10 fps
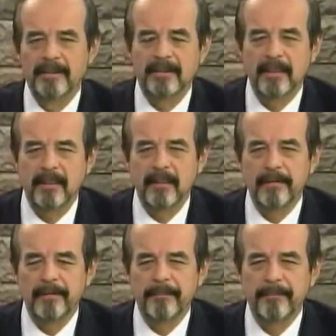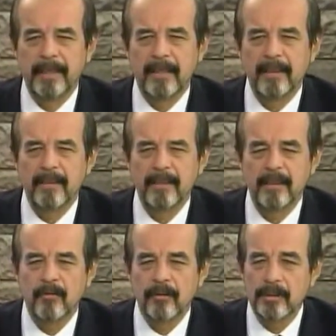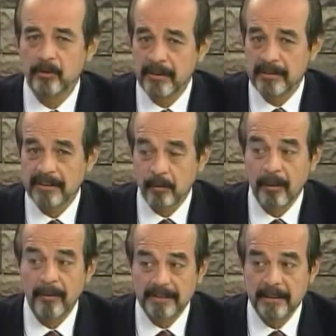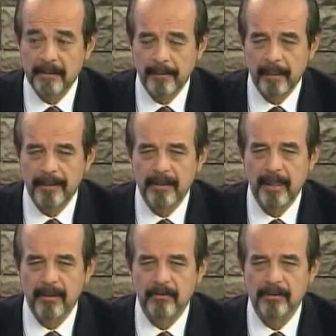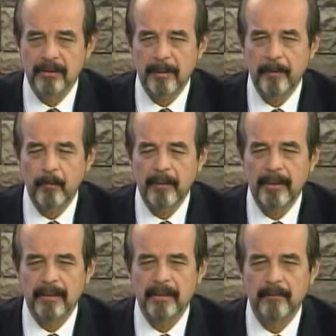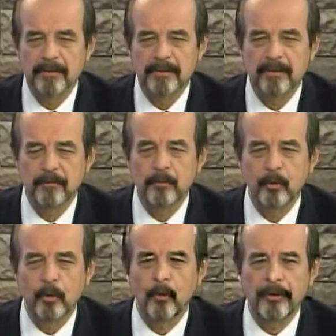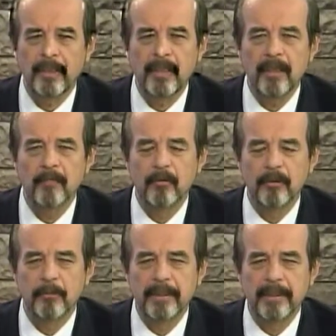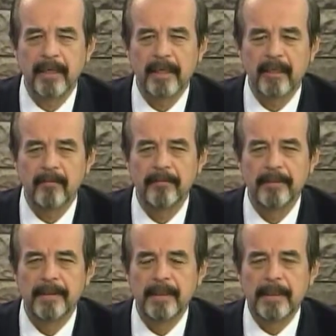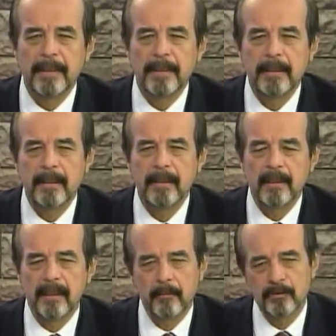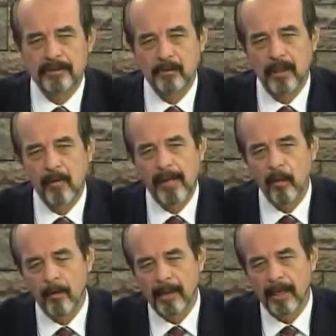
este, eh, mira, eh, el Congreso ya sancionaba a siete parlamentarios, o sea, tampoco es que estamos haciendo un otorguismo ni un blindaje, ¿no? Y ayer hemos sancionado a dos,